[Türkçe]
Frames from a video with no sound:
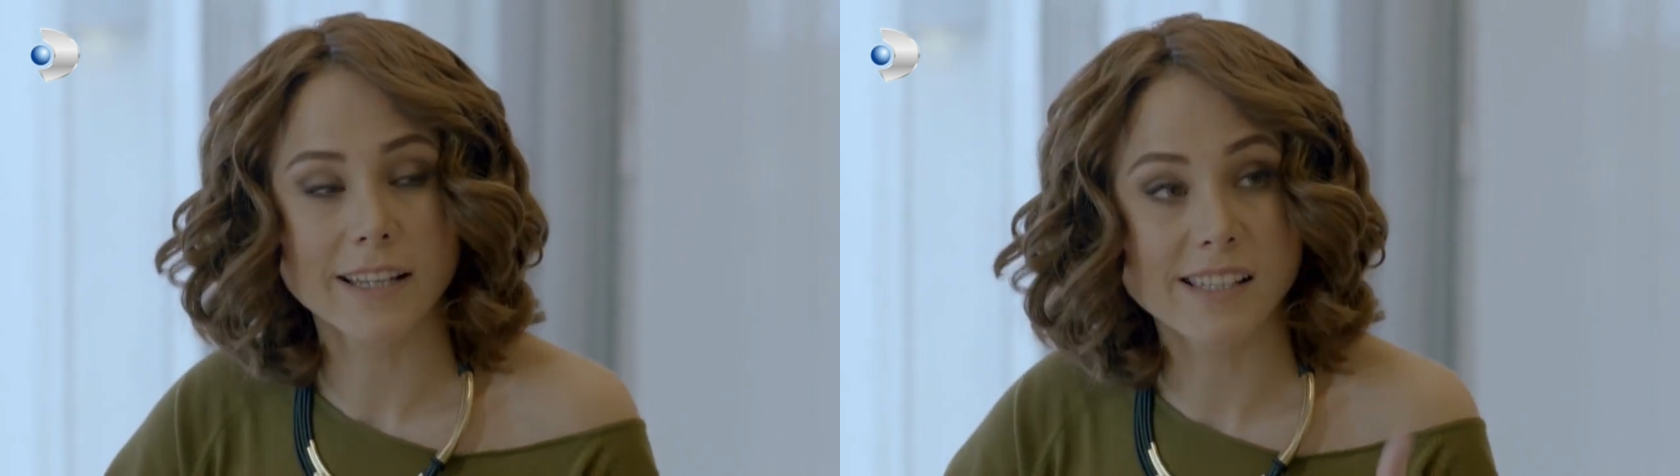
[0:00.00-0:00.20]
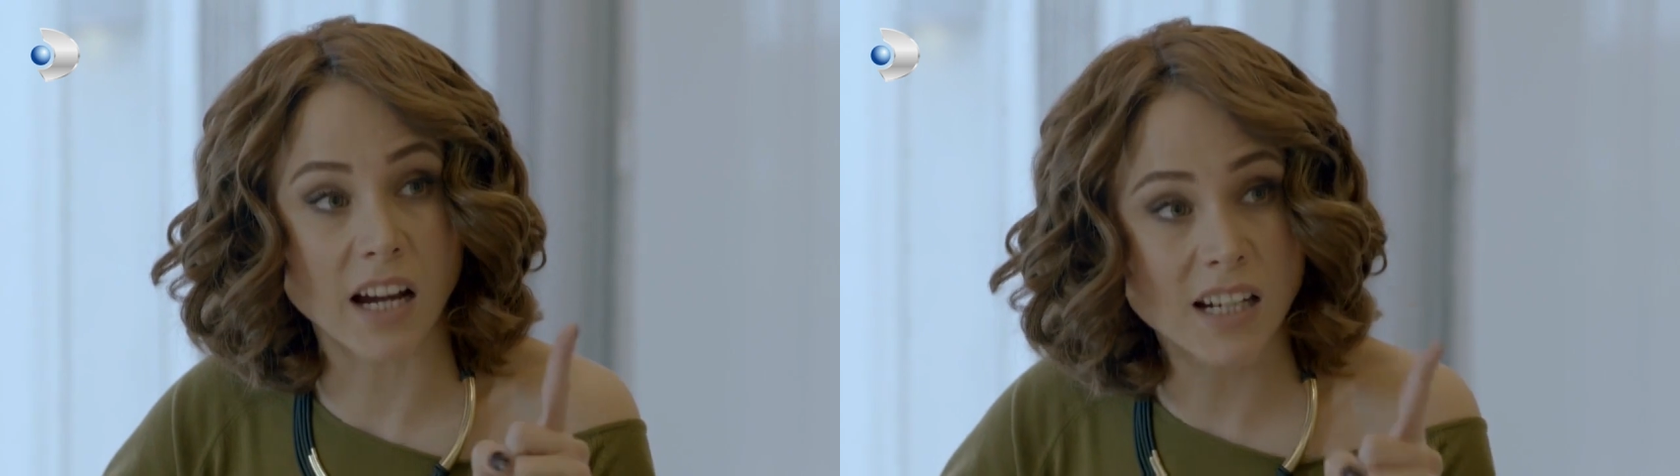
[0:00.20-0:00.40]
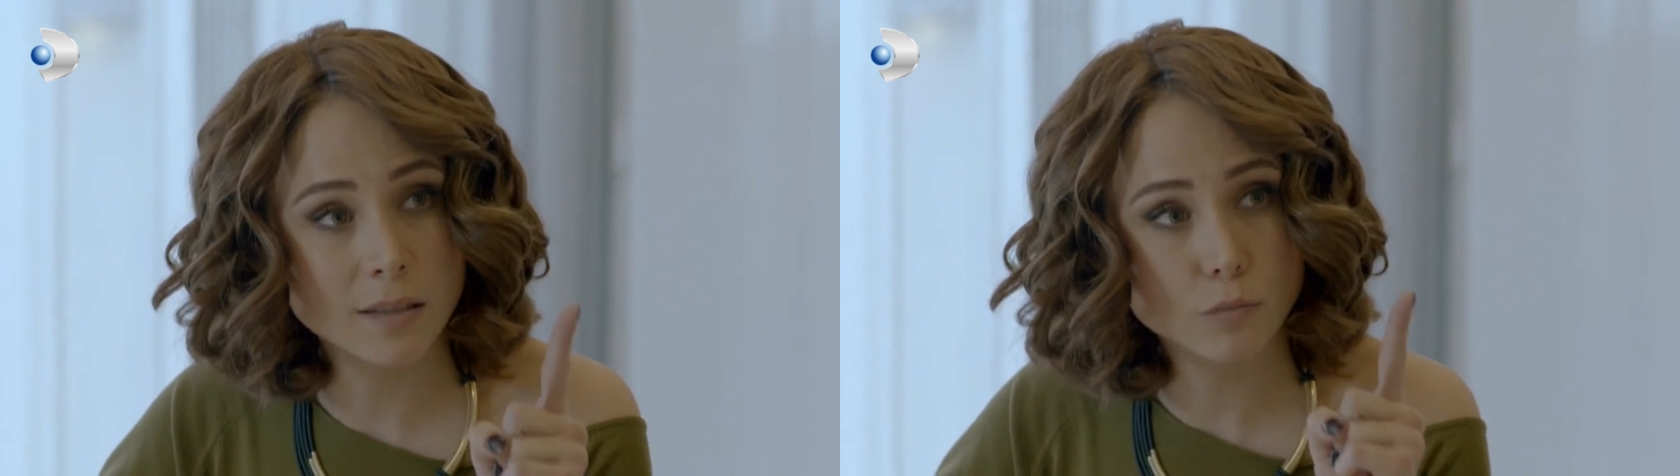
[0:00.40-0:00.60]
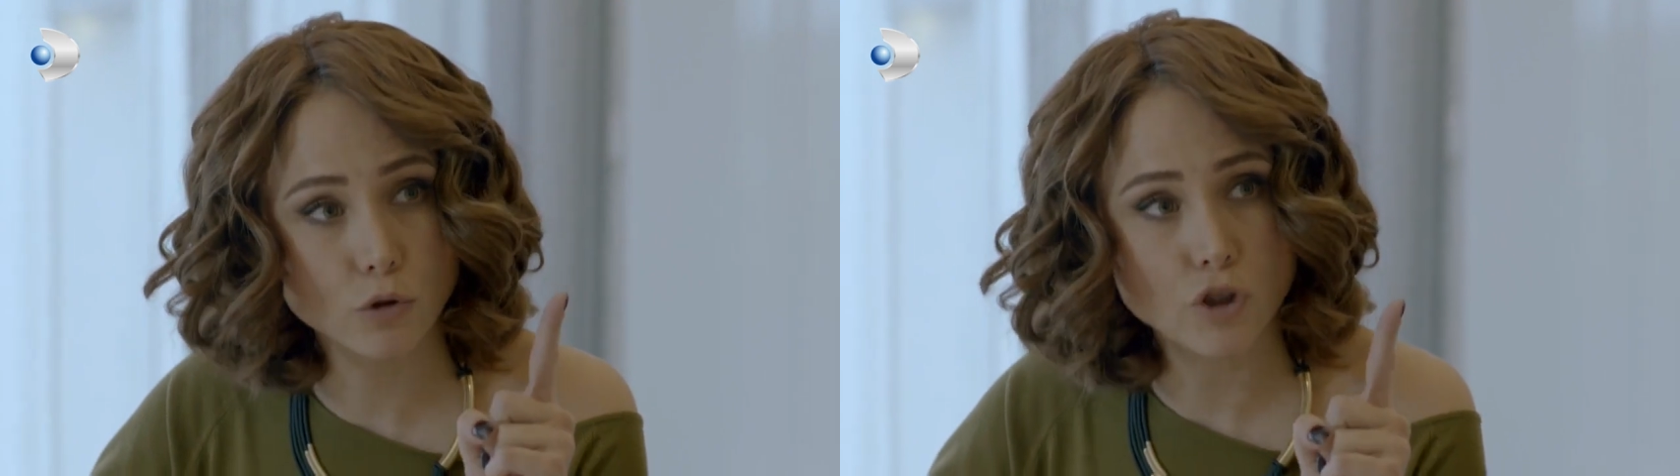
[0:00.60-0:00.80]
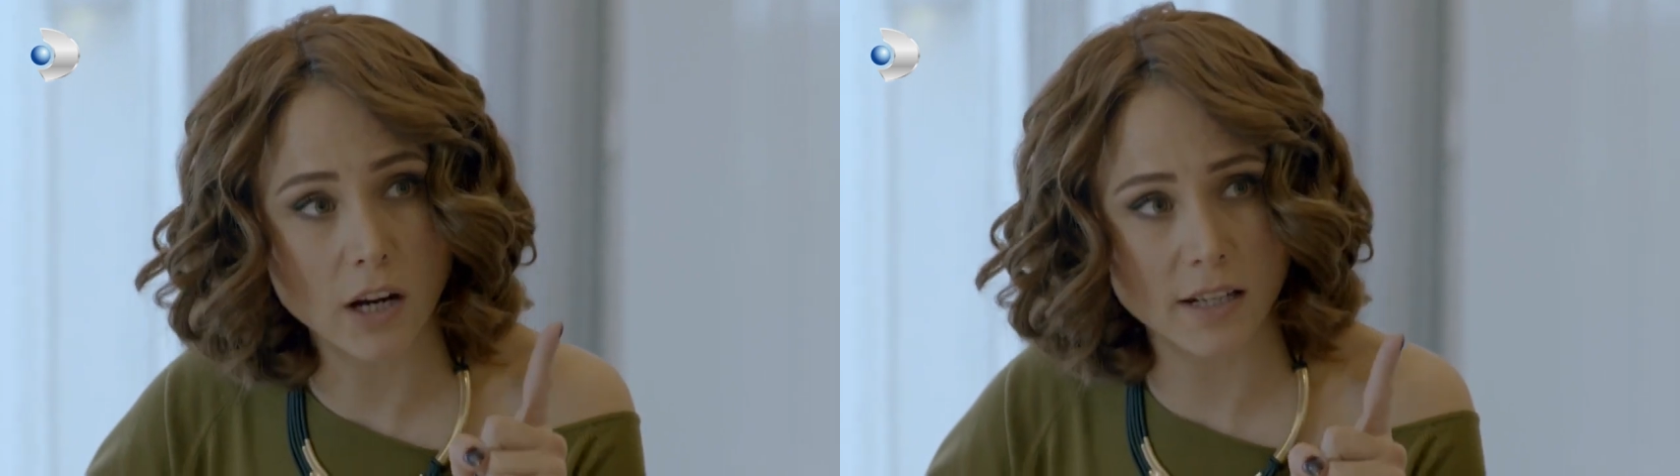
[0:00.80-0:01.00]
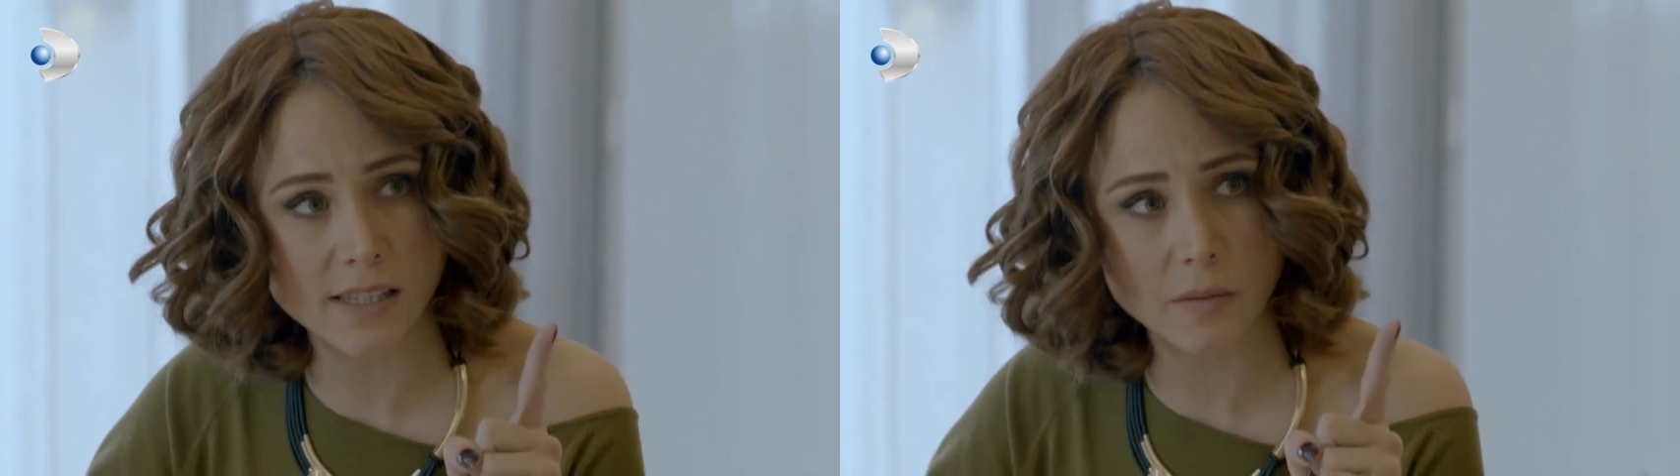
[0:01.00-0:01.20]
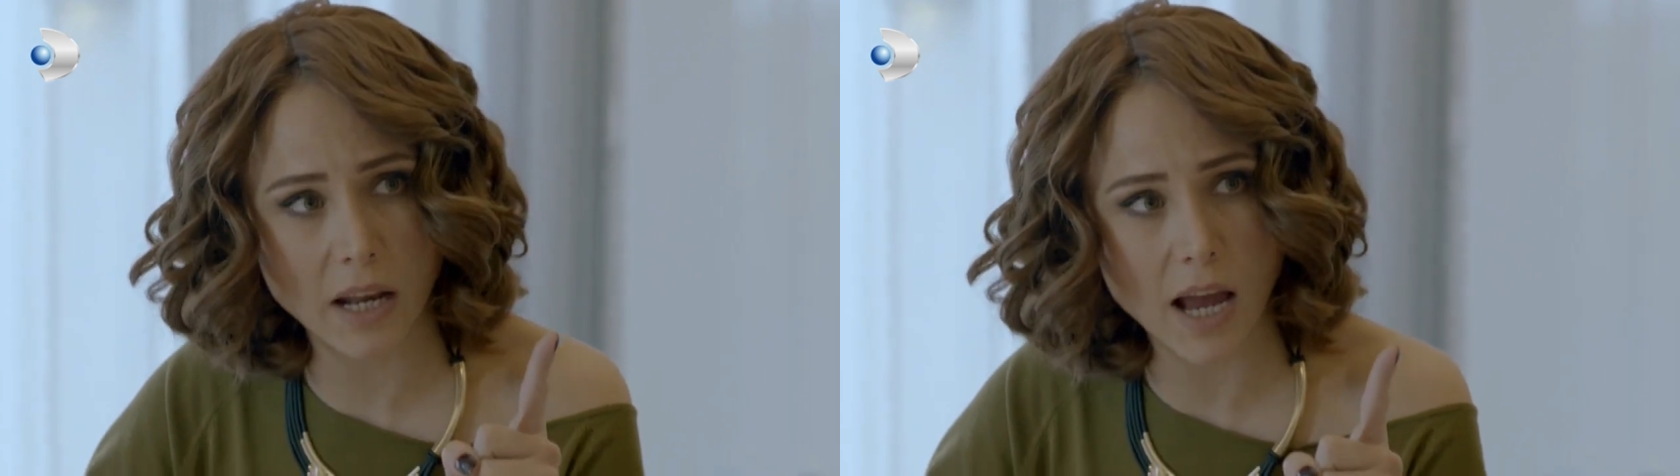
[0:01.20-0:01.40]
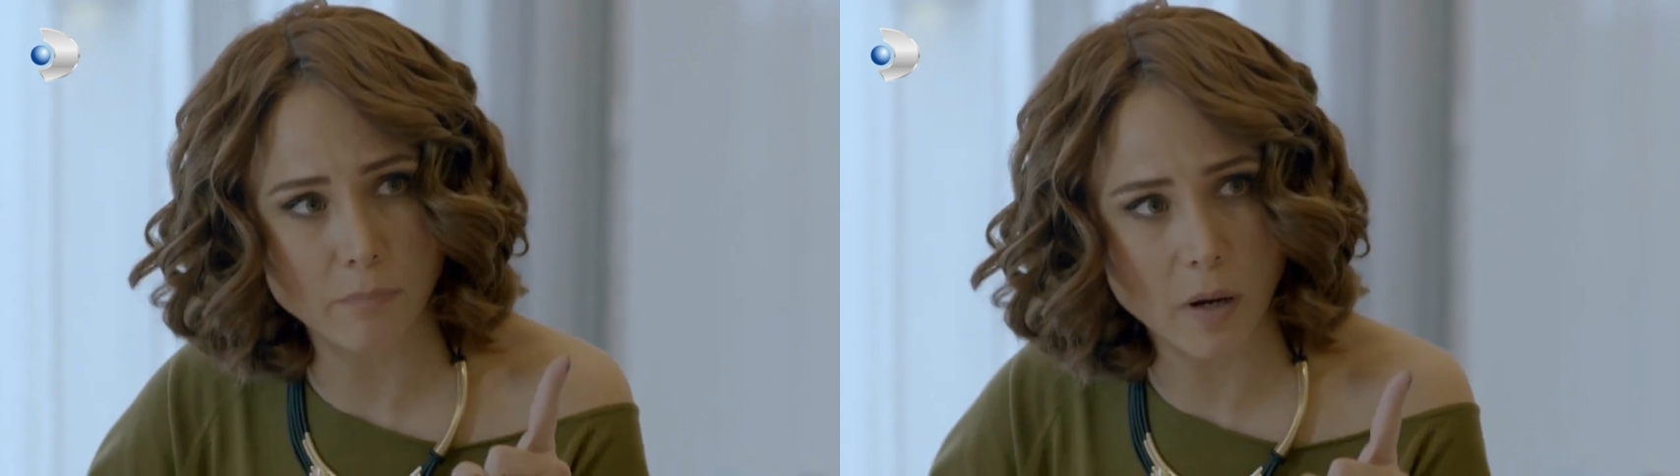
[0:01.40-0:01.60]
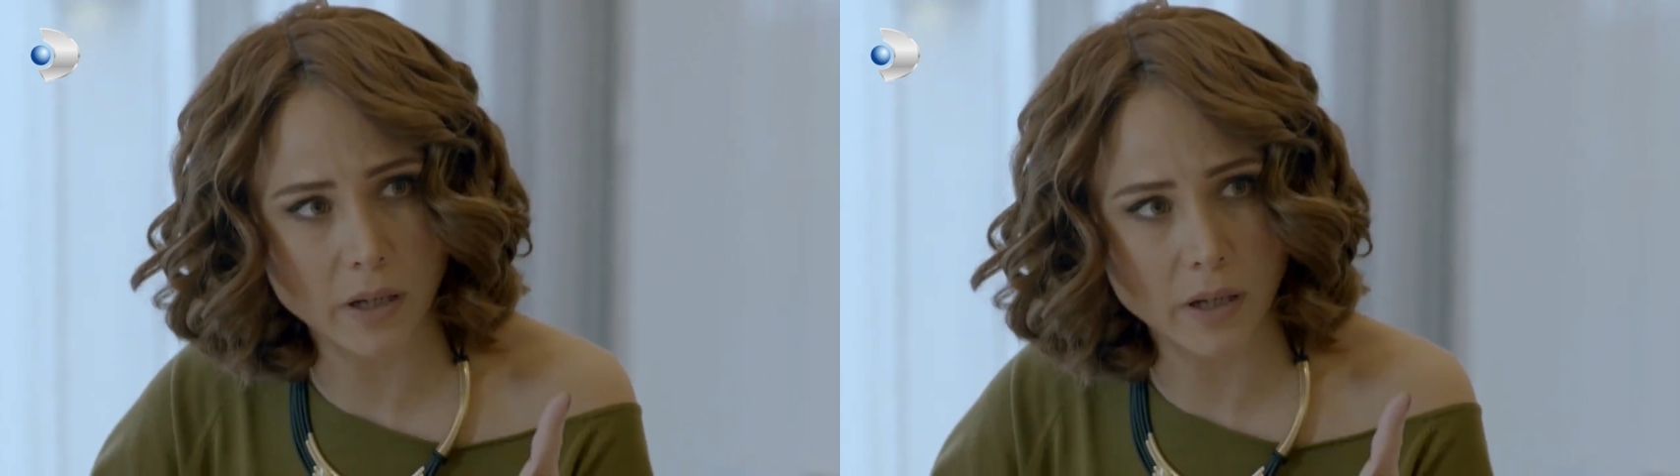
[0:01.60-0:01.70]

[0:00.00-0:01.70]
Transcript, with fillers: Sakın bunun şakasını bile yapma